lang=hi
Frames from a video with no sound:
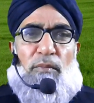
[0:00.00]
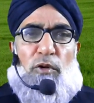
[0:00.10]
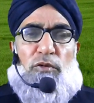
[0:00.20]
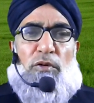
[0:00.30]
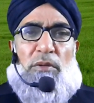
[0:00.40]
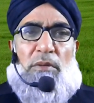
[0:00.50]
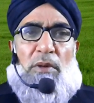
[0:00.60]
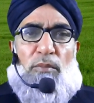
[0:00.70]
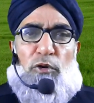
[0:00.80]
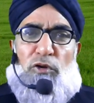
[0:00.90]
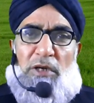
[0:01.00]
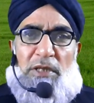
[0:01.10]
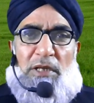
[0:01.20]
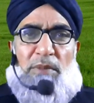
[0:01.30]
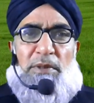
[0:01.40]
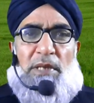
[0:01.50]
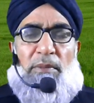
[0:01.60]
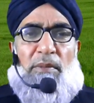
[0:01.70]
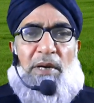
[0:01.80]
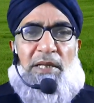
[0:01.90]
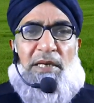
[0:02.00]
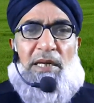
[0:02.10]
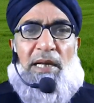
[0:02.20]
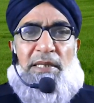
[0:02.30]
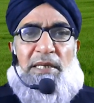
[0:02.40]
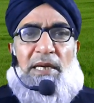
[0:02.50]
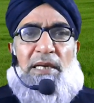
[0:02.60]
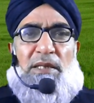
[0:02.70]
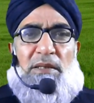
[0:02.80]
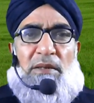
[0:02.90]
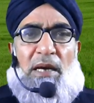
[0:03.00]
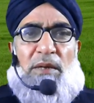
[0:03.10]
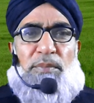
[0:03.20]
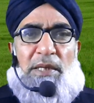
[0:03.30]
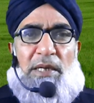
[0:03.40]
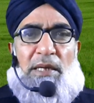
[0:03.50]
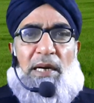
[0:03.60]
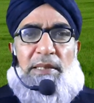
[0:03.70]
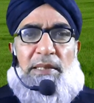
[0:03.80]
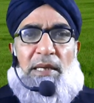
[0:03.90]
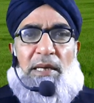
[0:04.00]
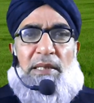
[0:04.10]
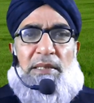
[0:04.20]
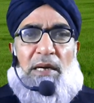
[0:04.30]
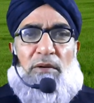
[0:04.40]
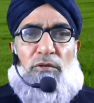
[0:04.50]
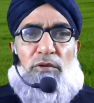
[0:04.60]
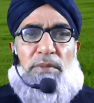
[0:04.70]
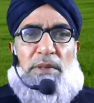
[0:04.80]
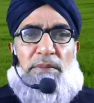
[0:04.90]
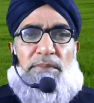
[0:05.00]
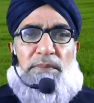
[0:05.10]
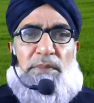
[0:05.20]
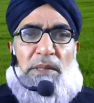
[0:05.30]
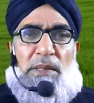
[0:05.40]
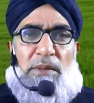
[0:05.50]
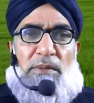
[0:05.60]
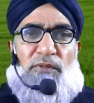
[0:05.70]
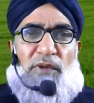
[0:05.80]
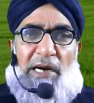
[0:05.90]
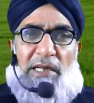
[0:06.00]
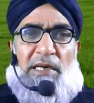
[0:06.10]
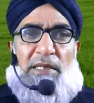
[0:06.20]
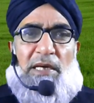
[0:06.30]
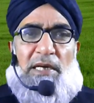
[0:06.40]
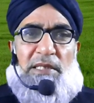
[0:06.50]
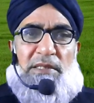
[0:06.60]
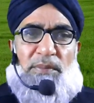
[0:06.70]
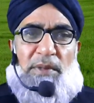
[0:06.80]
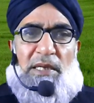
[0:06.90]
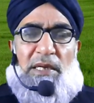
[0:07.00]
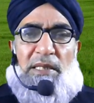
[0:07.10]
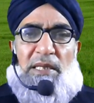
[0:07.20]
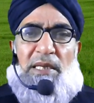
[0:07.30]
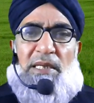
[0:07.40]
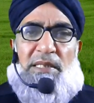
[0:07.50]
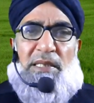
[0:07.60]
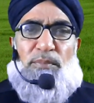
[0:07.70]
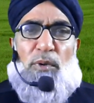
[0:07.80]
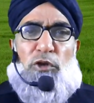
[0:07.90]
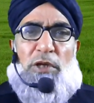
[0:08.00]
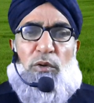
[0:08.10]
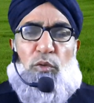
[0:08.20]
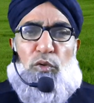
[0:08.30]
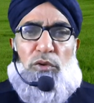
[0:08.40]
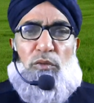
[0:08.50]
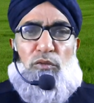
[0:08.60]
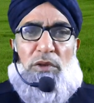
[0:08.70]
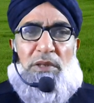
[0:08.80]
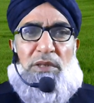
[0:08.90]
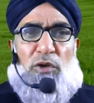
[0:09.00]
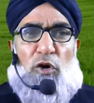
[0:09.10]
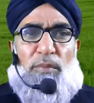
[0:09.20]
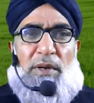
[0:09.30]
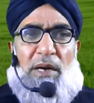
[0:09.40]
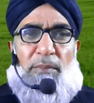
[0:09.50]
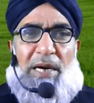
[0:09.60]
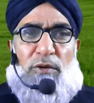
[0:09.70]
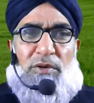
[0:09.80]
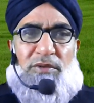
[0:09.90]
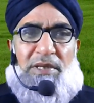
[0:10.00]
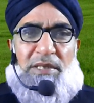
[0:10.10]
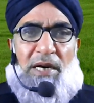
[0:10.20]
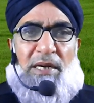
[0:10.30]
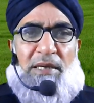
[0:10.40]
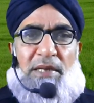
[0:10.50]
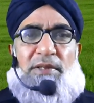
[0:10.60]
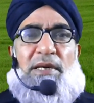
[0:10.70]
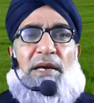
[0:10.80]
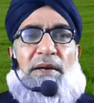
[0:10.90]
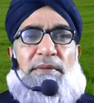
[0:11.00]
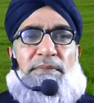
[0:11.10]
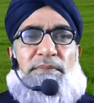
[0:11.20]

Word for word: पौधों पौधों के अंदर भी जब हम खादें डालते हैं एनपीके डालते हैं या कोई भी फ्लड करते हैं या स्प्रे करते हैं इनसे पौधे खुद कुदरती तौर पर अमाइनो एसिड तैयार करते हैं